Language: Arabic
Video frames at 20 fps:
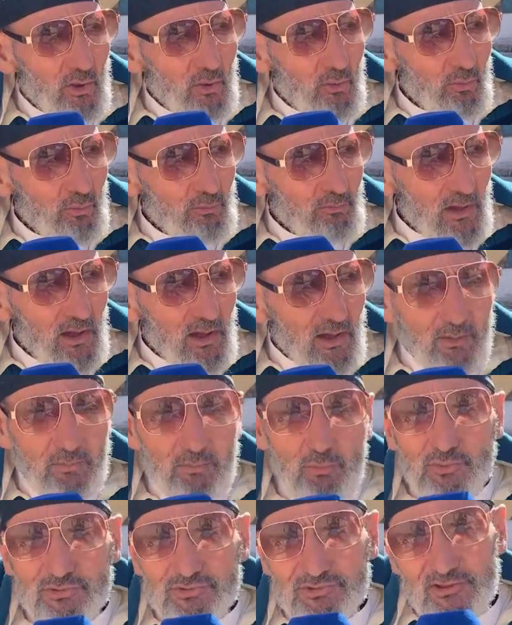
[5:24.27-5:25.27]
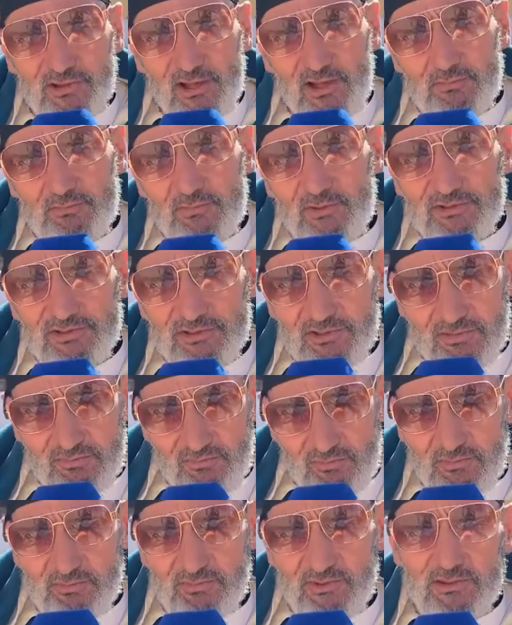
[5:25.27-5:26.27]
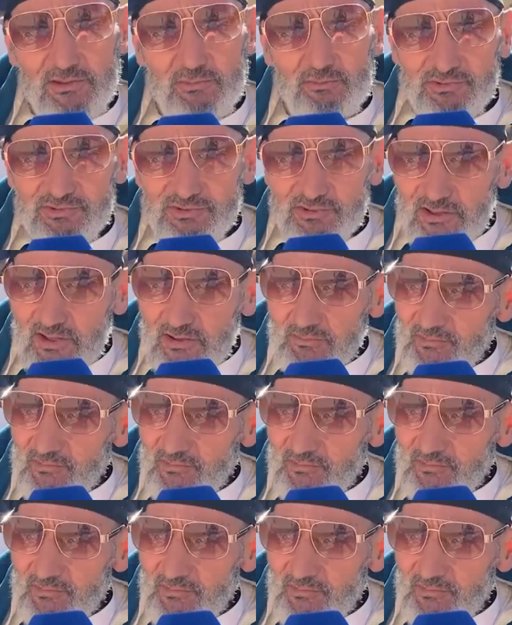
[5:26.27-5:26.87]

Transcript: وما والصنعة ماتت فهمتيني والصنعة